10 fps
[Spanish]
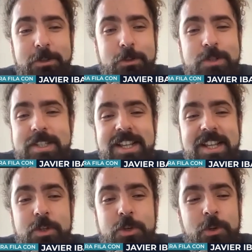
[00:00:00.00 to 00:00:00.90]
Entonces,
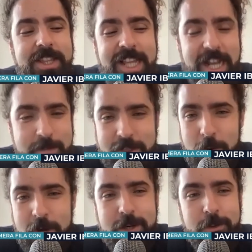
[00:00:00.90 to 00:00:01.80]
yo de que me
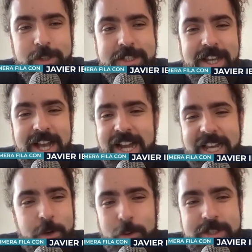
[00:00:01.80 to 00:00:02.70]
dieron esa noticia a
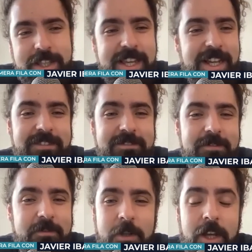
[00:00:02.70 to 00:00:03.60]
que llegó ese día,
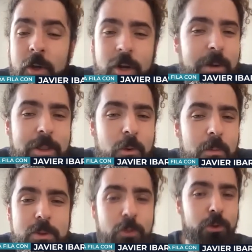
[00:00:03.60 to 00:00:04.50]
creo que habré
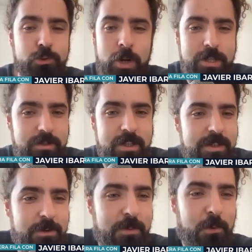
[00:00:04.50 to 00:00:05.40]
dormido dos horas,
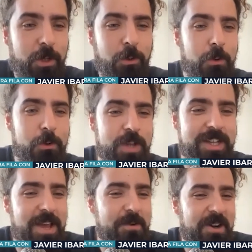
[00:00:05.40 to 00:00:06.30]
quizá, o sea, porque todos los
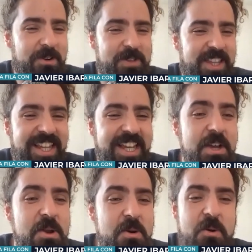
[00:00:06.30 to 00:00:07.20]
días era una cosa de,
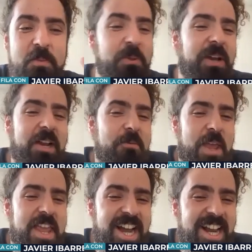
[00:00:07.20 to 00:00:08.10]
no puedo creer que
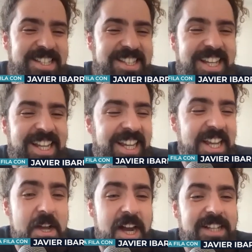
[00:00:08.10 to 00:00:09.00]
voy a llegar a
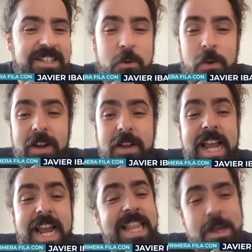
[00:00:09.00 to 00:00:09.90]
este, a este lugar.
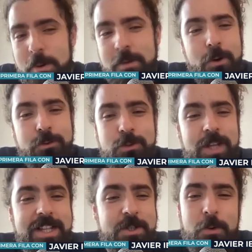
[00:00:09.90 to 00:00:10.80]
El día previo a los
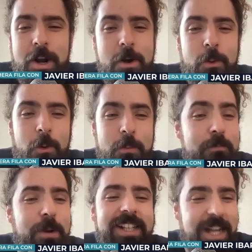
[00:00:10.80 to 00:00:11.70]
Oscars igual no
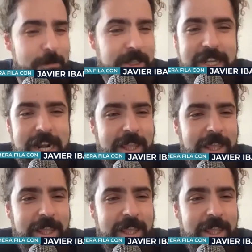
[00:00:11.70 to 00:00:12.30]
dormí prácticamente